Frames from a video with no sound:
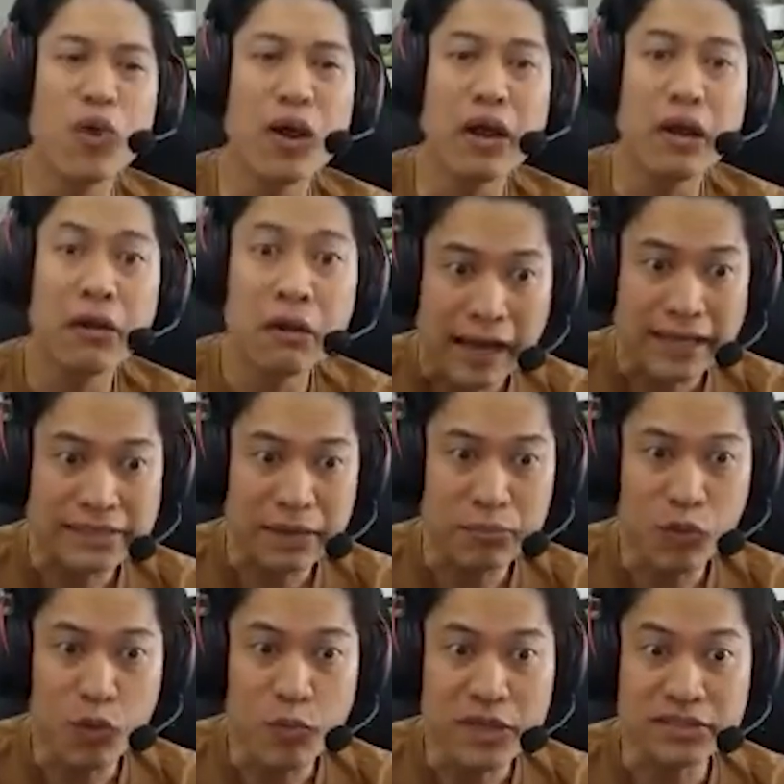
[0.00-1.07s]
Ui,
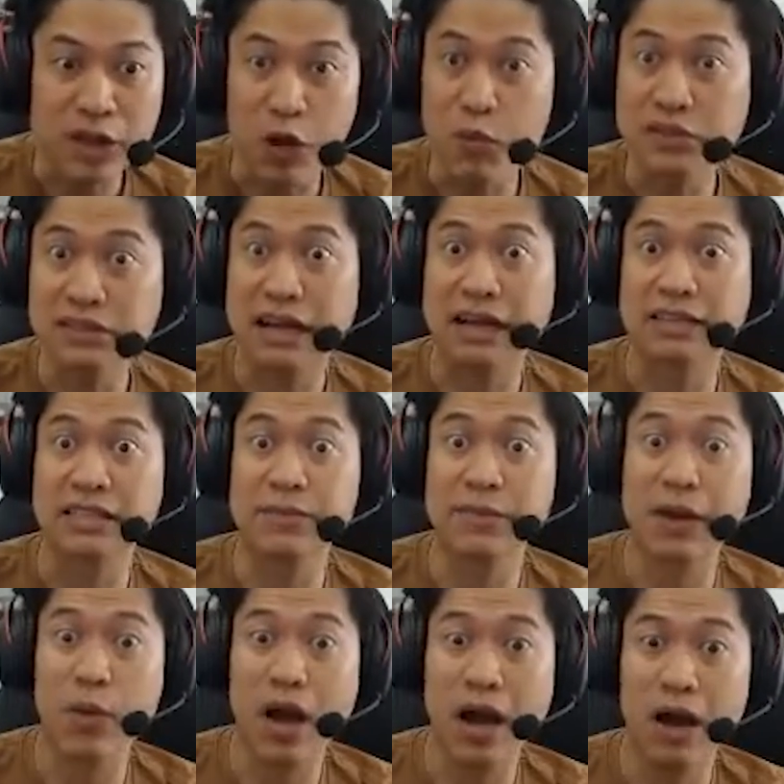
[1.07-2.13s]
246 mà ra cả giáp
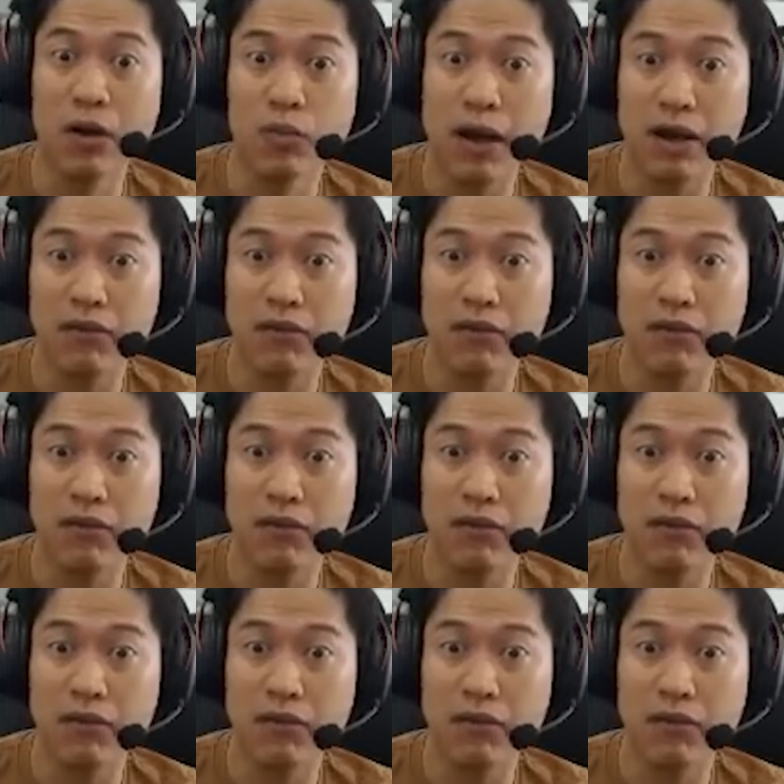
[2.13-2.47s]
gai hoa hồng